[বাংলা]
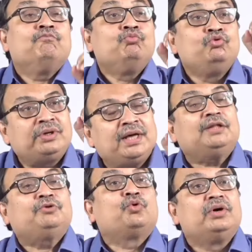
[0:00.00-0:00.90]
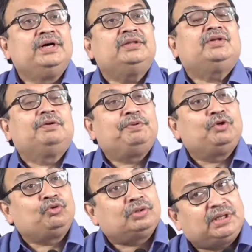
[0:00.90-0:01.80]
মুখে দুর্নীতির
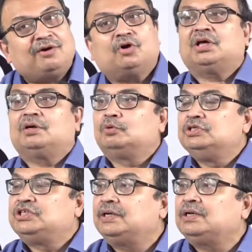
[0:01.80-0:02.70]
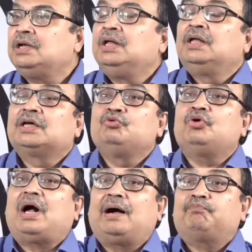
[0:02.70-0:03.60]
বিরুদ্ধে কথা বলছেন কিন্তু
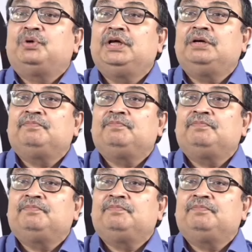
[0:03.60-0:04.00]
আপনি